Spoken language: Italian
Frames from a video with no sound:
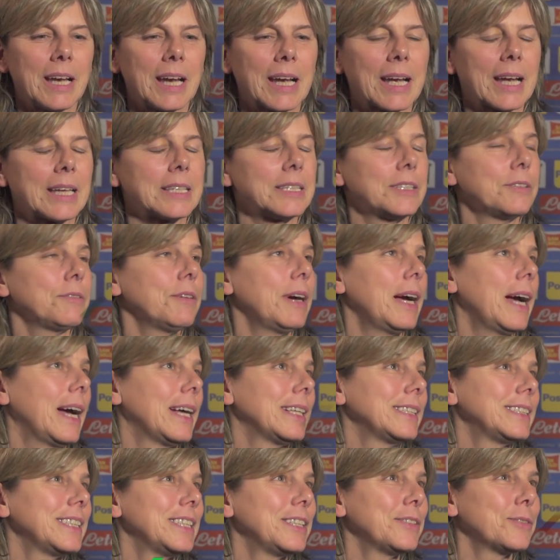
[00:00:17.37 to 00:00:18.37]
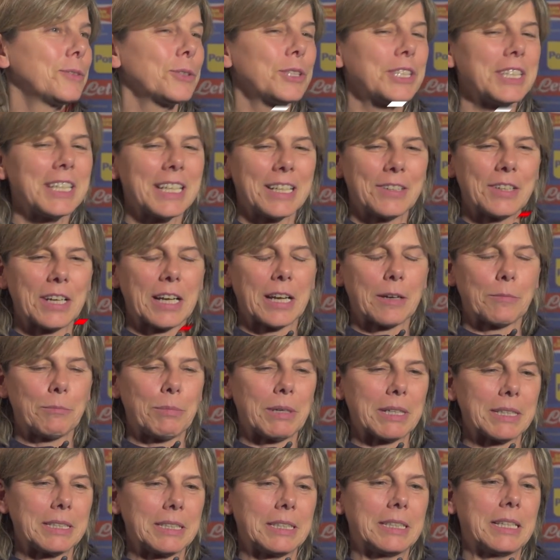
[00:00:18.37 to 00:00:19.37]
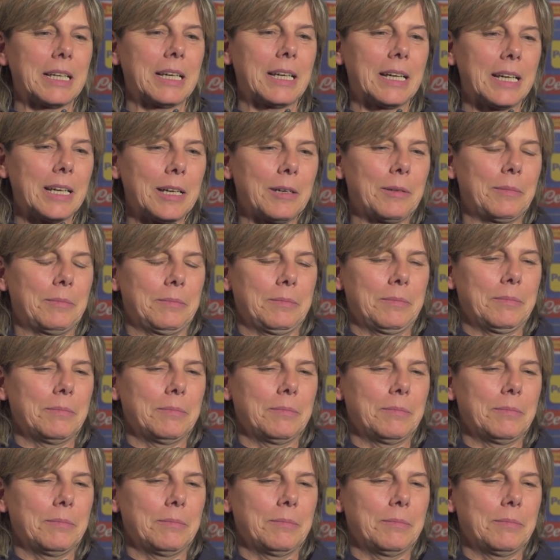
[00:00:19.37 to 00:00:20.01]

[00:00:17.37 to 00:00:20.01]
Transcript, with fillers: accattivante, devo dire, è una partita